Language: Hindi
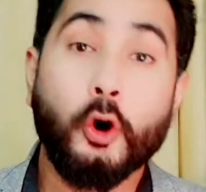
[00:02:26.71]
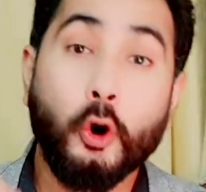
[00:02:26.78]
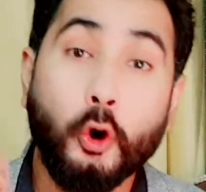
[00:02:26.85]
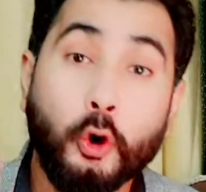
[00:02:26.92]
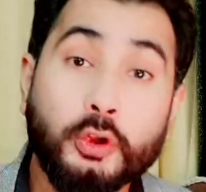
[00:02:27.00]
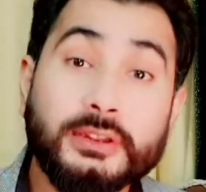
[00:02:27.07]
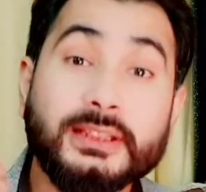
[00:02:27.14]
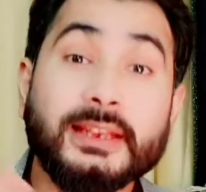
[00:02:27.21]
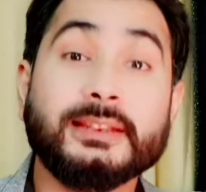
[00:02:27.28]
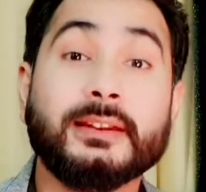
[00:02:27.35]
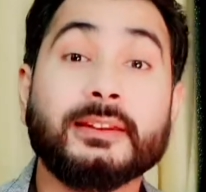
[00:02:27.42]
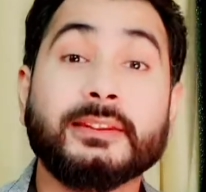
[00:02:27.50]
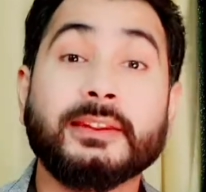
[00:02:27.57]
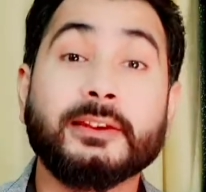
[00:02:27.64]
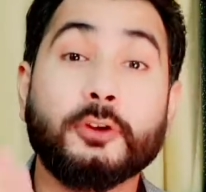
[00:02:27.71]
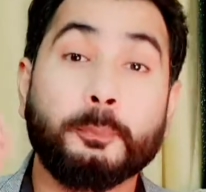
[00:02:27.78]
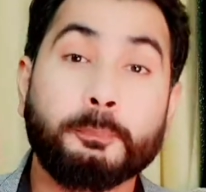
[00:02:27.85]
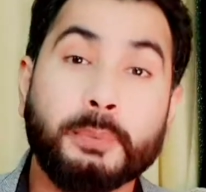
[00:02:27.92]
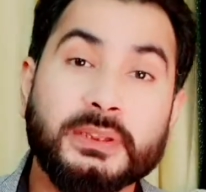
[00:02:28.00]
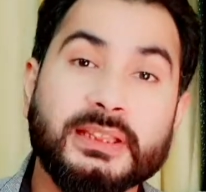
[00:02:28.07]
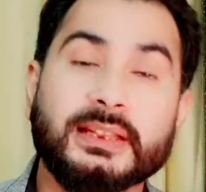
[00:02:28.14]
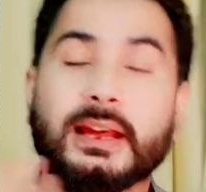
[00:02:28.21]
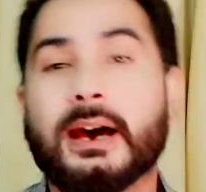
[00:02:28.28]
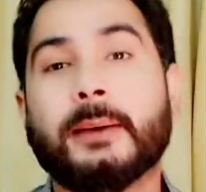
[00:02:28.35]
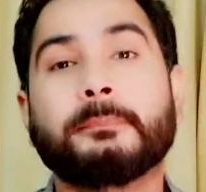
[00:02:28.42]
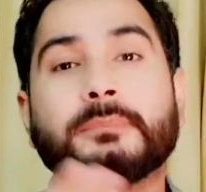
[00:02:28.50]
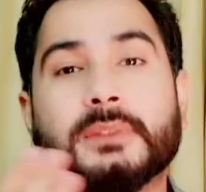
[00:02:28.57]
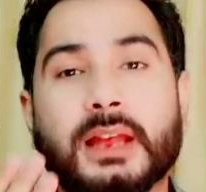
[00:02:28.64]
ऑनलाइन अर्निंग को बदनाम
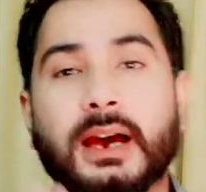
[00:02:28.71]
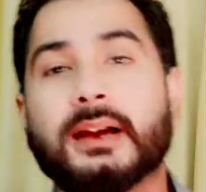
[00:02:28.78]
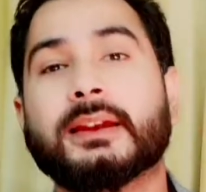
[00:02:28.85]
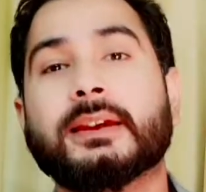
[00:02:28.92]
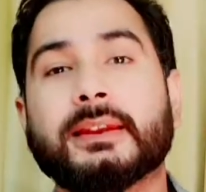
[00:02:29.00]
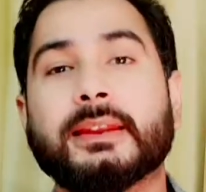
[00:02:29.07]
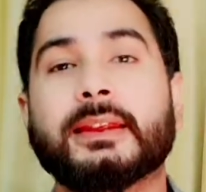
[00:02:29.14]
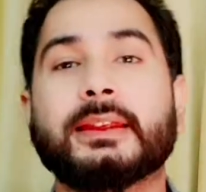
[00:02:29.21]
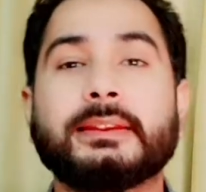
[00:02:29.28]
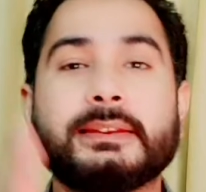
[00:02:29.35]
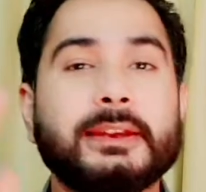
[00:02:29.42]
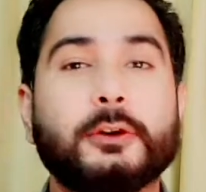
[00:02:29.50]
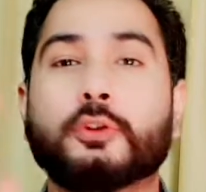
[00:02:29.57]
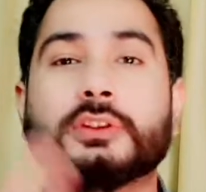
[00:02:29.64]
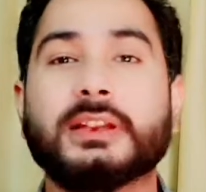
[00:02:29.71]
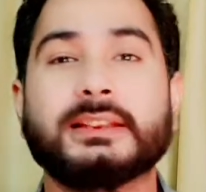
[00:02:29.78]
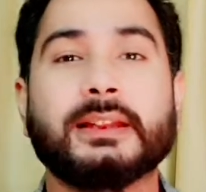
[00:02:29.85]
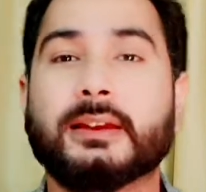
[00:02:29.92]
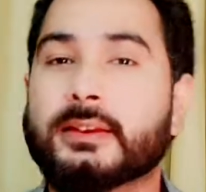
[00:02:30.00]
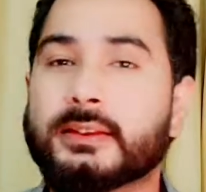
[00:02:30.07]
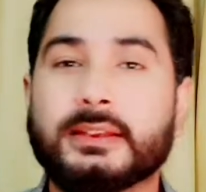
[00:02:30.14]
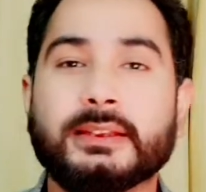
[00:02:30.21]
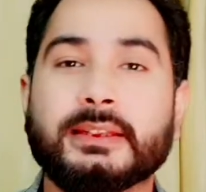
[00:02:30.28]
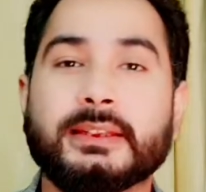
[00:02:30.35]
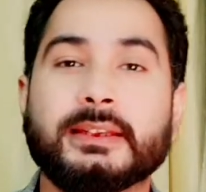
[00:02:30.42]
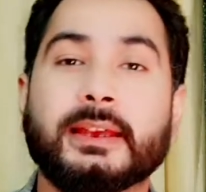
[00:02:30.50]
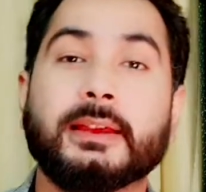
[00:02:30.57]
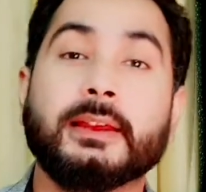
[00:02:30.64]
ना करें ये ऑनलाइन अर्निंग नहीं
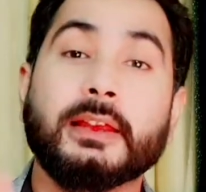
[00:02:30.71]
है